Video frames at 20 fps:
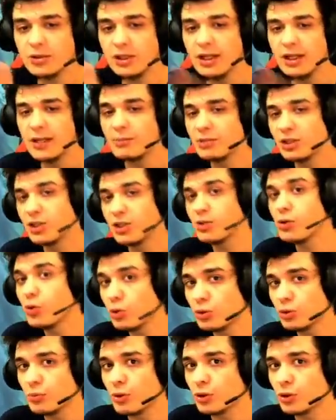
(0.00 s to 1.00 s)
denen bir şey
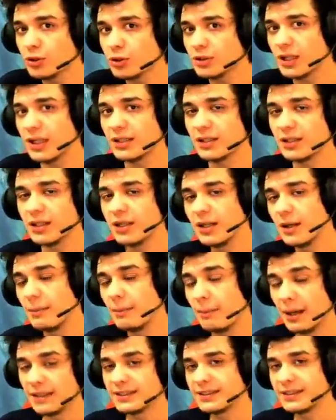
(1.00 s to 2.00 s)
yoktu Murder
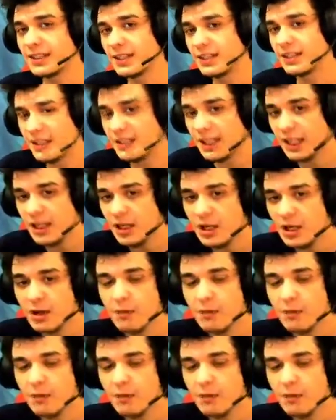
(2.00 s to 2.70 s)
Master 2'de.